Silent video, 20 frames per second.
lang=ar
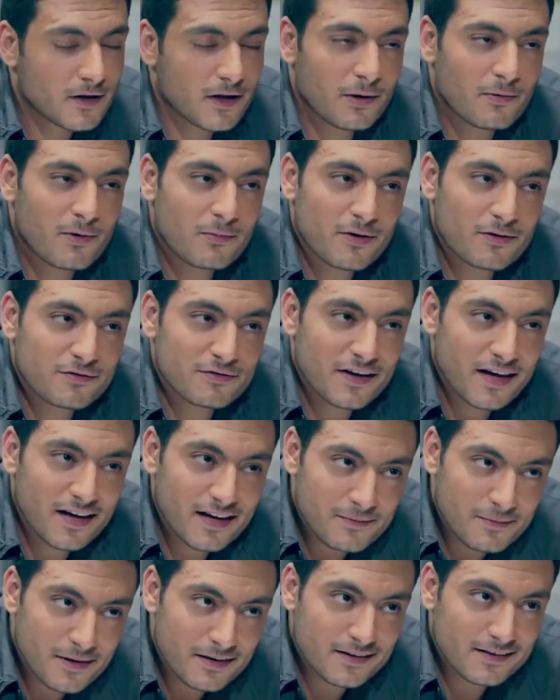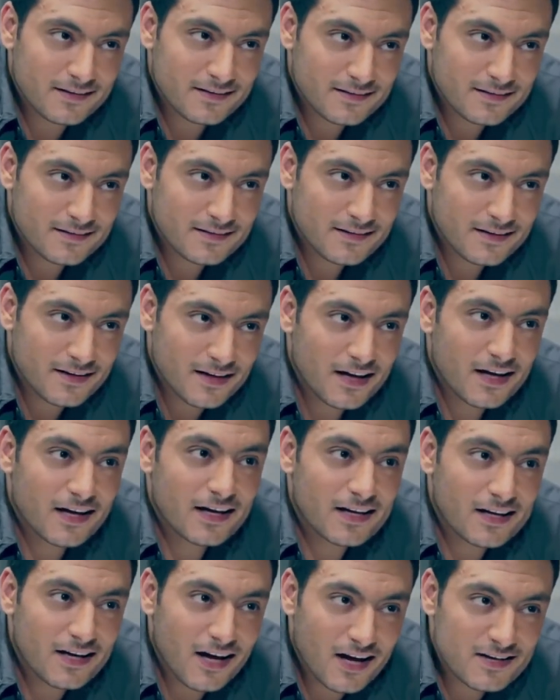يا ماما فاهم انا
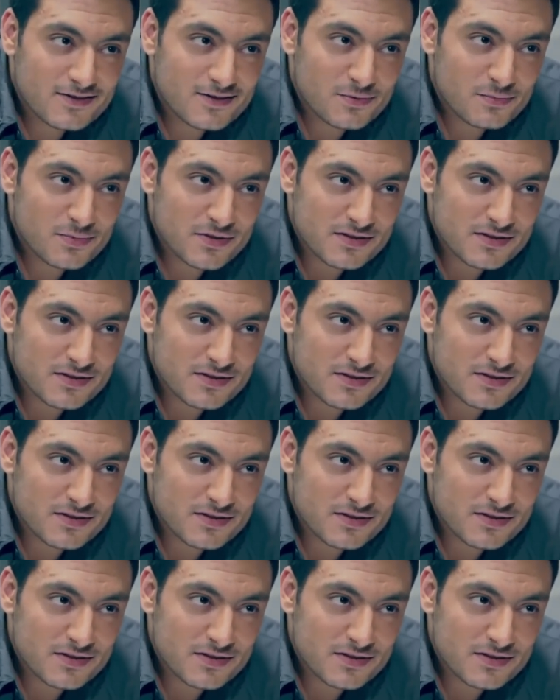ايه اللي حصل